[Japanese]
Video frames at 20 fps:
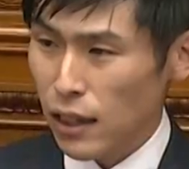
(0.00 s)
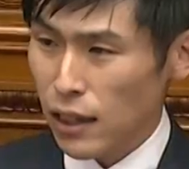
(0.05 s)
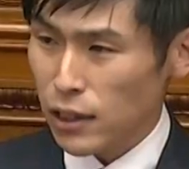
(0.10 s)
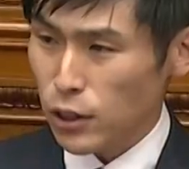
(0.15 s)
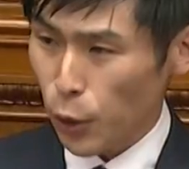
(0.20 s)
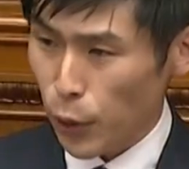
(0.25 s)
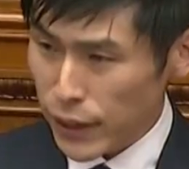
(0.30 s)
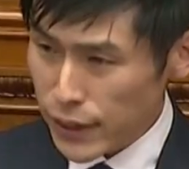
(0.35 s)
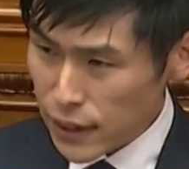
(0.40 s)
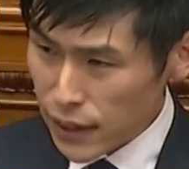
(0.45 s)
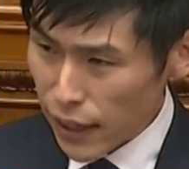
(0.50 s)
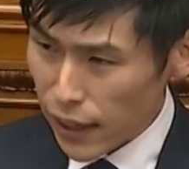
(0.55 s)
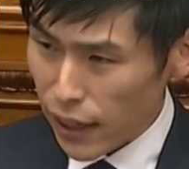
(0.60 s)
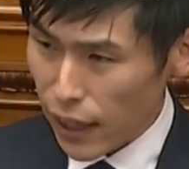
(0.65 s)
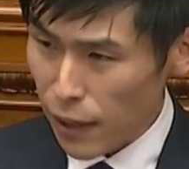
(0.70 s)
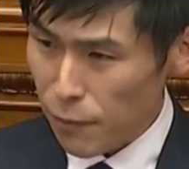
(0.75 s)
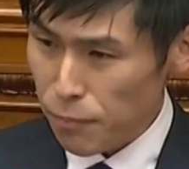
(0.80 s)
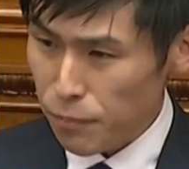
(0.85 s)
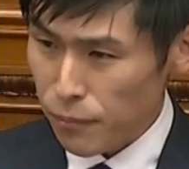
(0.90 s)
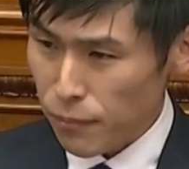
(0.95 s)
それ自体
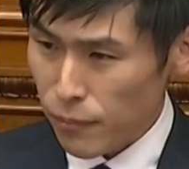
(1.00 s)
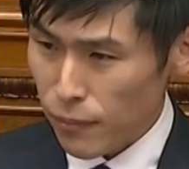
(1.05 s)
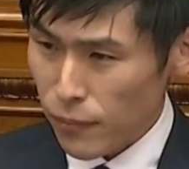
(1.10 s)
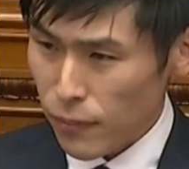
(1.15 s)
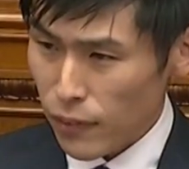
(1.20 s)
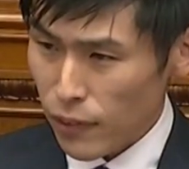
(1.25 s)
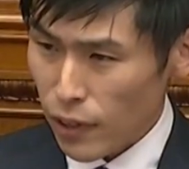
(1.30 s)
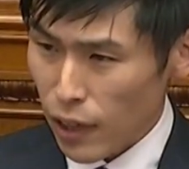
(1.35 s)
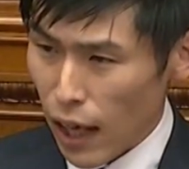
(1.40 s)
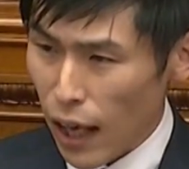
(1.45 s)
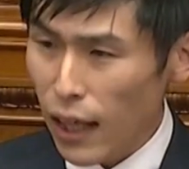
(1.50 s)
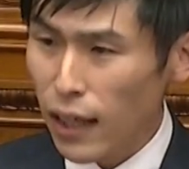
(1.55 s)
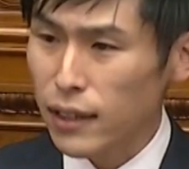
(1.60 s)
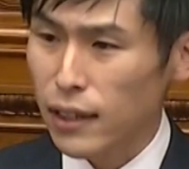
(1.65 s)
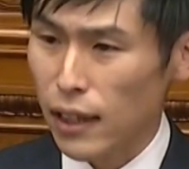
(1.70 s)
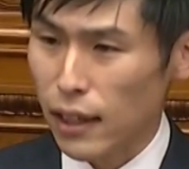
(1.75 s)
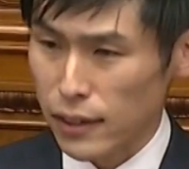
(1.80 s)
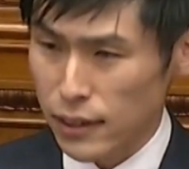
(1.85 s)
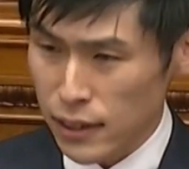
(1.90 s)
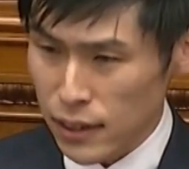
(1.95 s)
が新
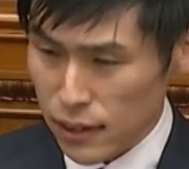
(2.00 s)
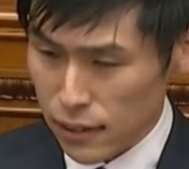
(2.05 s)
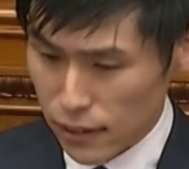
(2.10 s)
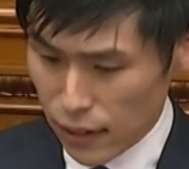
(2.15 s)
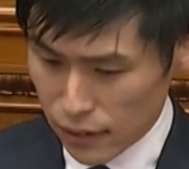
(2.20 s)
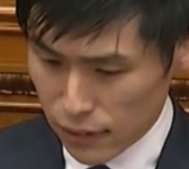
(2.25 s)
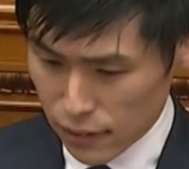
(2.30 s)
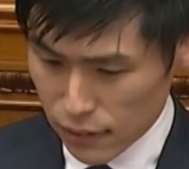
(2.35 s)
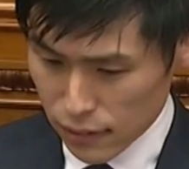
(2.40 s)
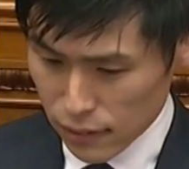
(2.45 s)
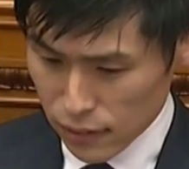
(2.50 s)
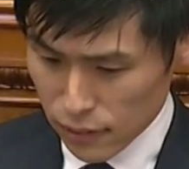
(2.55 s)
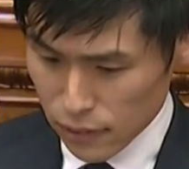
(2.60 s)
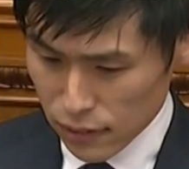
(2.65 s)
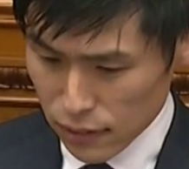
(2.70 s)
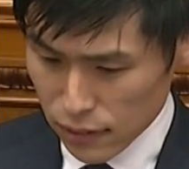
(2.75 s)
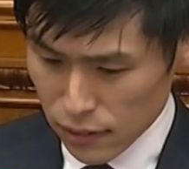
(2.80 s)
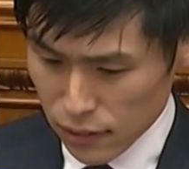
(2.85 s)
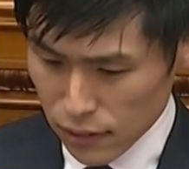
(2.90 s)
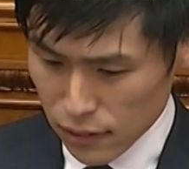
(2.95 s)
たな事実です。
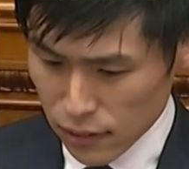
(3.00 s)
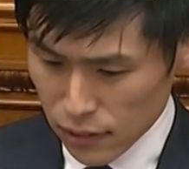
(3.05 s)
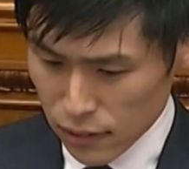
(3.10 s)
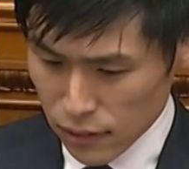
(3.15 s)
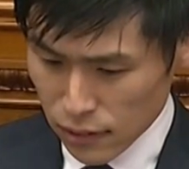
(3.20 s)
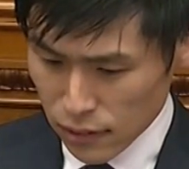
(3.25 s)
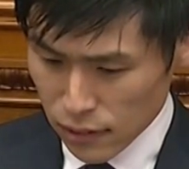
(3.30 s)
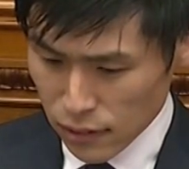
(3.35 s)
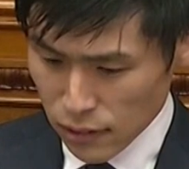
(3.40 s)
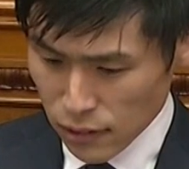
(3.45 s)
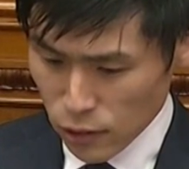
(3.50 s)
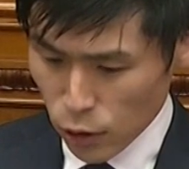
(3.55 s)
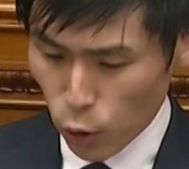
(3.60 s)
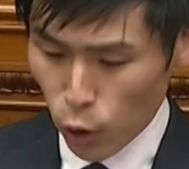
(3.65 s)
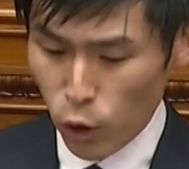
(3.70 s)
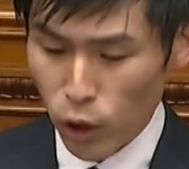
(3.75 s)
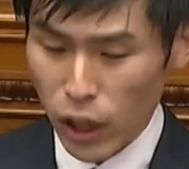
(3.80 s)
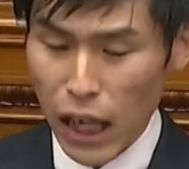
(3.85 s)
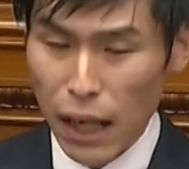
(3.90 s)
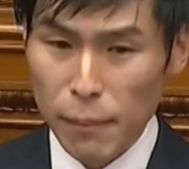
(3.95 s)
と
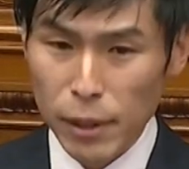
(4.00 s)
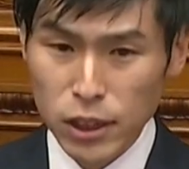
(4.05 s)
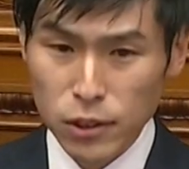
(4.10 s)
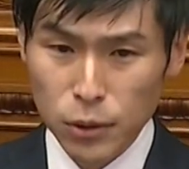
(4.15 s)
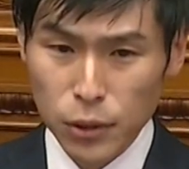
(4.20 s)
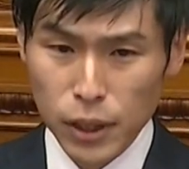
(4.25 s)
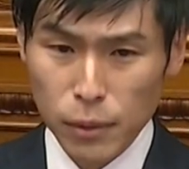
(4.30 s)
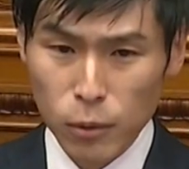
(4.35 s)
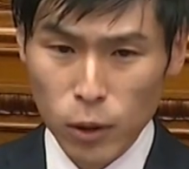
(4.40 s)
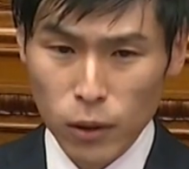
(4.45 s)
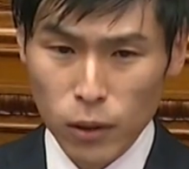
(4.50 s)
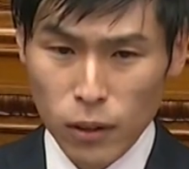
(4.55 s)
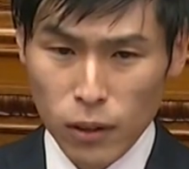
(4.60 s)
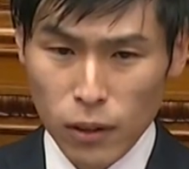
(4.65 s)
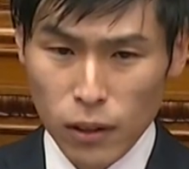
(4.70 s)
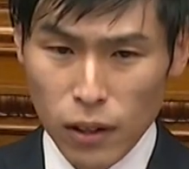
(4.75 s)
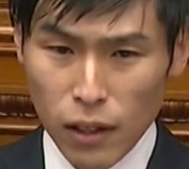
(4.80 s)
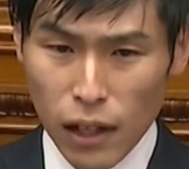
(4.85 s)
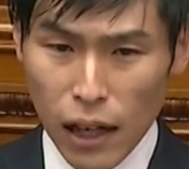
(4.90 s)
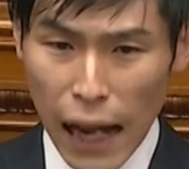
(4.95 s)
ころが安倍総理も
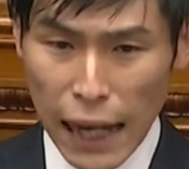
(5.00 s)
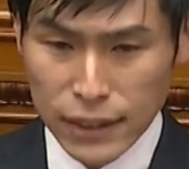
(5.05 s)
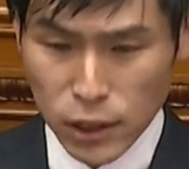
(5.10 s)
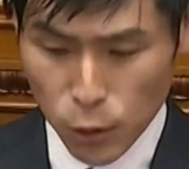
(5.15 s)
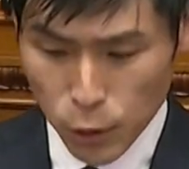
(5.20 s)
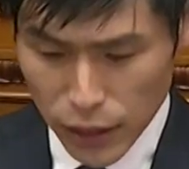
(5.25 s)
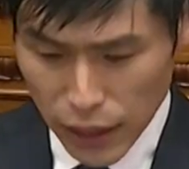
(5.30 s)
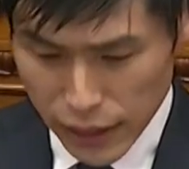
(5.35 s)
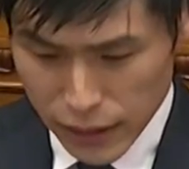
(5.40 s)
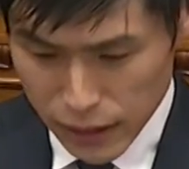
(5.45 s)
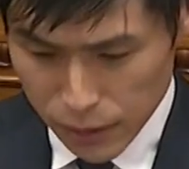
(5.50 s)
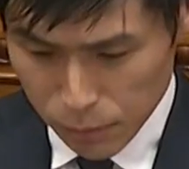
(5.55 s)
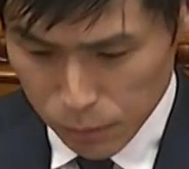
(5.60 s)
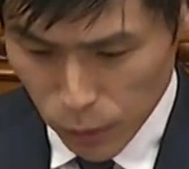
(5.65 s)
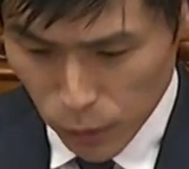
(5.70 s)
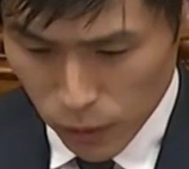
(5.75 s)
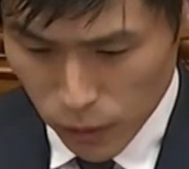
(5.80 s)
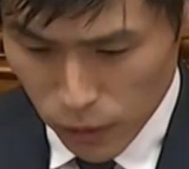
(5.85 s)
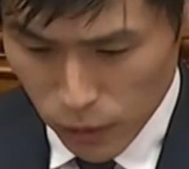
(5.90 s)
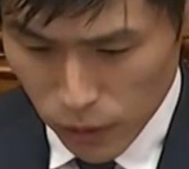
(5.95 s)
麻生大臣
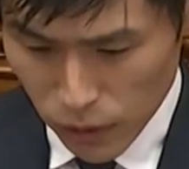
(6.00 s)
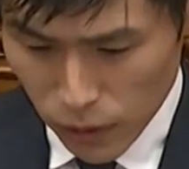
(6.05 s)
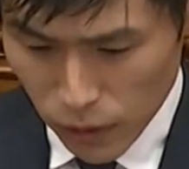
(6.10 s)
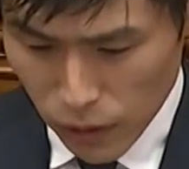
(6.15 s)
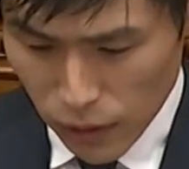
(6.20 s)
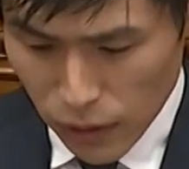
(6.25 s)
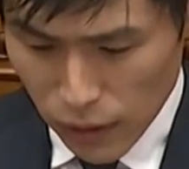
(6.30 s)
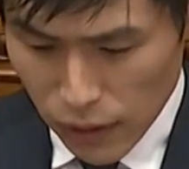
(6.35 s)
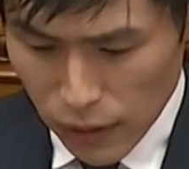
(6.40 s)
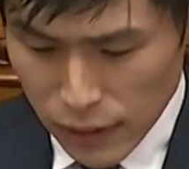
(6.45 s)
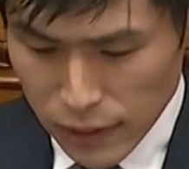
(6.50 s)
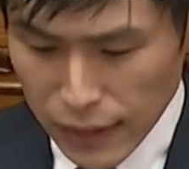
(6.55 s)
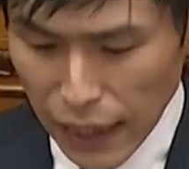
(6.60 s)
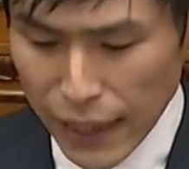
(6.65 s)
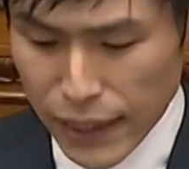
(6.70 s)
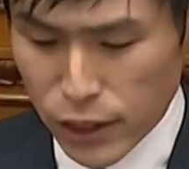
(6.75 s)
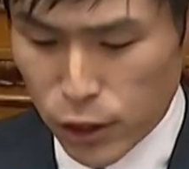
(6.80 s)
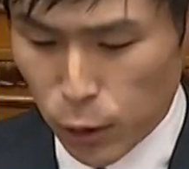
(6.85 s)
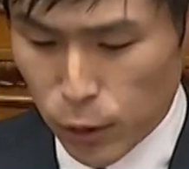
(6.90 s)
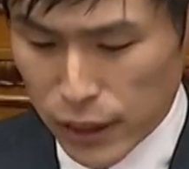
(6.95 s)
も
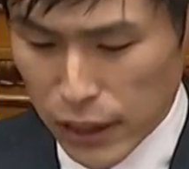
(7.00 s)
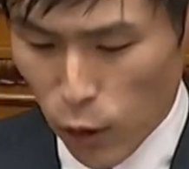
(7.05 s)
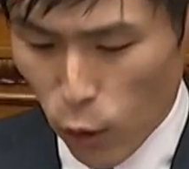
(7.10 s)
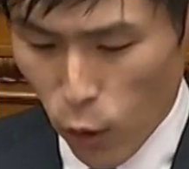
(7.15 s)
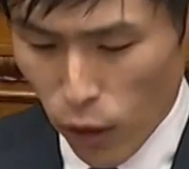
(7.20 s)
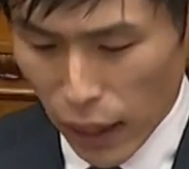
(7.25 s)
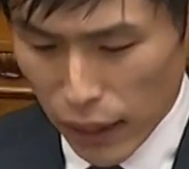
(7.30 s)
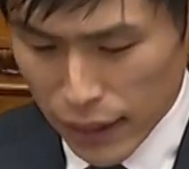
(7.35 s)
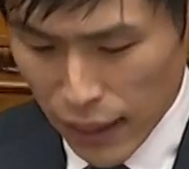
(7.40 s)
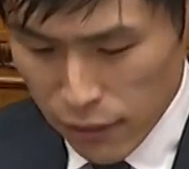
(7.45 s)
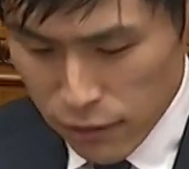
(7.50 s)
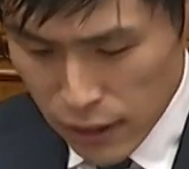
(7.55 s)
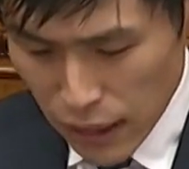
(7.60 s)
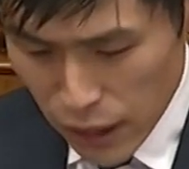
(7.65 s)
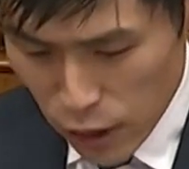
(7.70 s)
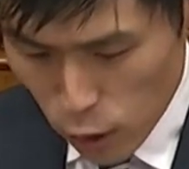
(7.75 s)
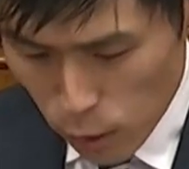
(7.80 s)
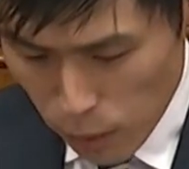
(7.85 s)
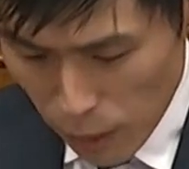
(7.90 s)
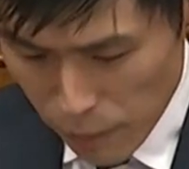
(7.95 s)
再調査をかたくな
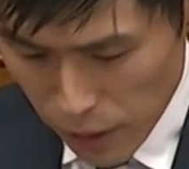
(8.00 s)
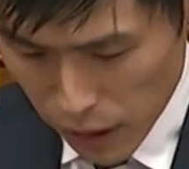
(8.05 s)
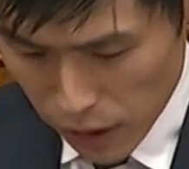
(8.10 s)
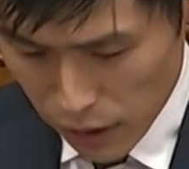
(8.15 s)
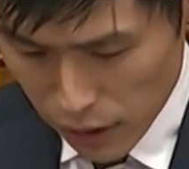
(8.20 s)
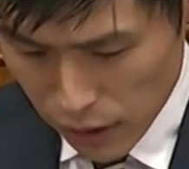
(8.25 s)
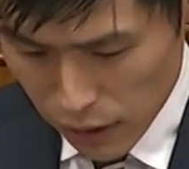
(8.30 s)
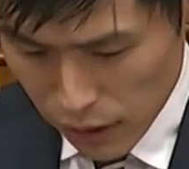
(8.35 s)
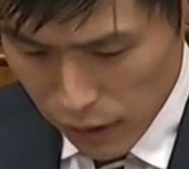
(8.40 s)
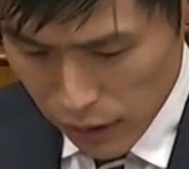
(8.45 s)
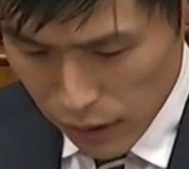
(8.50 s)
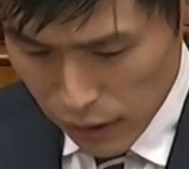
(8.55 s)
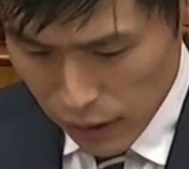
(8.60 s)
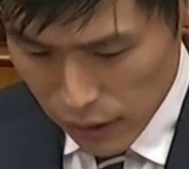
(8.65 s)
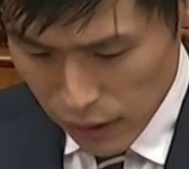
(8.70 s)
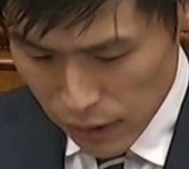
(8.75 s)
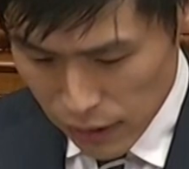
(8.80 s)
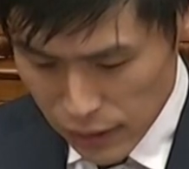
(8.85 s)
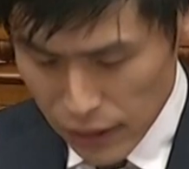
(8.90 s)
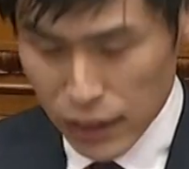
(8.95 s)
に拒み、
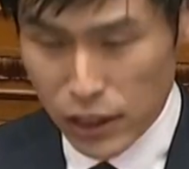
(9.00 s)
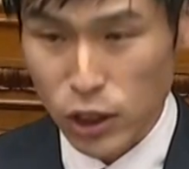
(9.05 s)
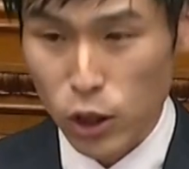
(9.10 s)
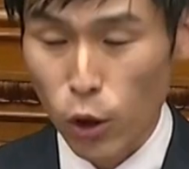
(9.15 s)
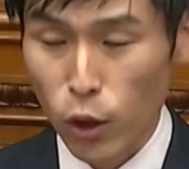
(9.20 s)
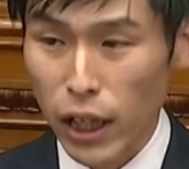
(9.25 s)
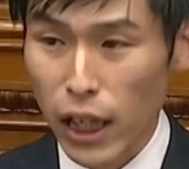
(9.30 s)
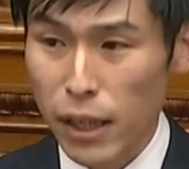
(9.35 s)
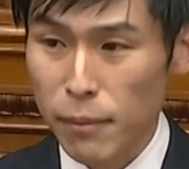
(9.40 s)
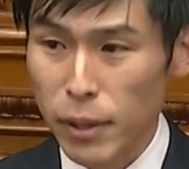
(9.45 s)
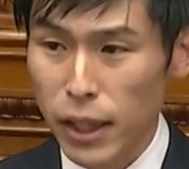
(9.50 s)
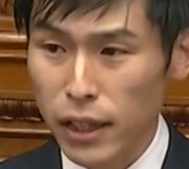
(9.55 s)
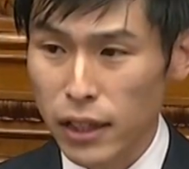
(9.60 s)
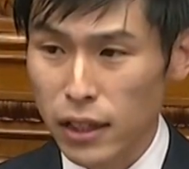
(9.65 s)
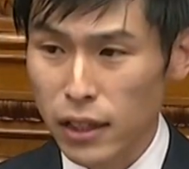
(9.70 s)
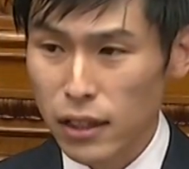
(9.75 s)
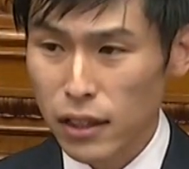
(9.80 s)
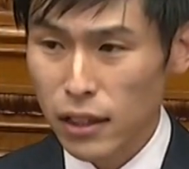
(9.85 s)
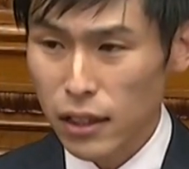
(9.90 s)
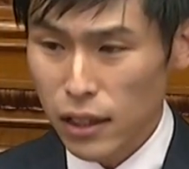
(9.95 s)
真相解明
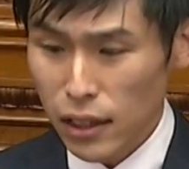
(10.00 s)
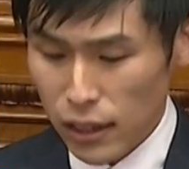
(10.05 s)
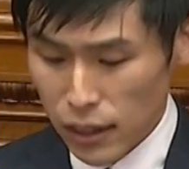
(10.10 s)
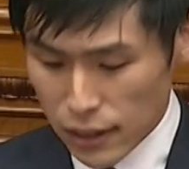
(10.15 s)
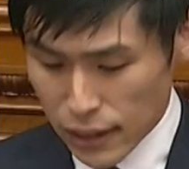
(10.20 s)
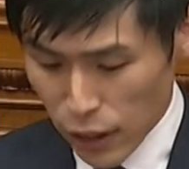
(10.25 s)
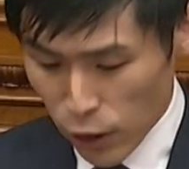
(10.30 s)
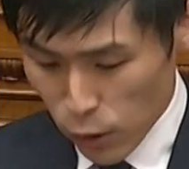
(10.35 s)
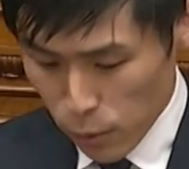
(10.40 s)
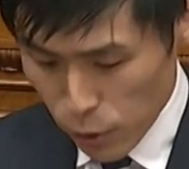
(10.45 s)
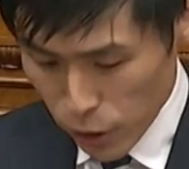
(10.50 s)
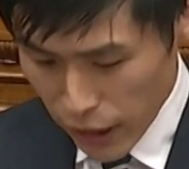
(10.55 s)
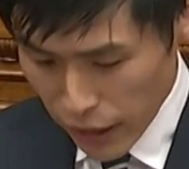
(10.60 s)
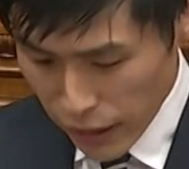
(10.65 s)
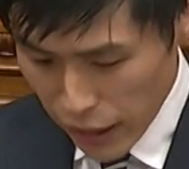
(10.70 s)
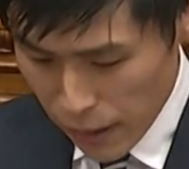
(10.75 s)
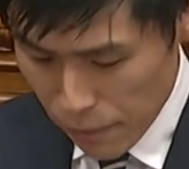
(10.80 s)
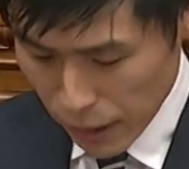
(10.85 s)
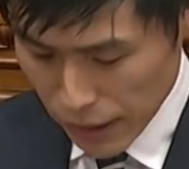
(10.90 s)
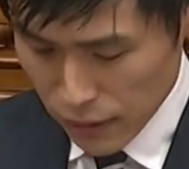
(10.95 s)
に背を向け
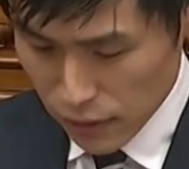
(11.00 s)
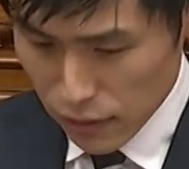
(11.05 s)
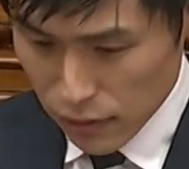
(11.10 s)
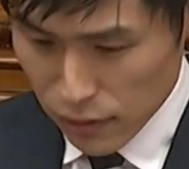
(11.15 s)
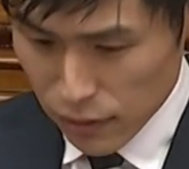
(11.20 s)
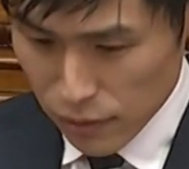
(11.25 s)
ています。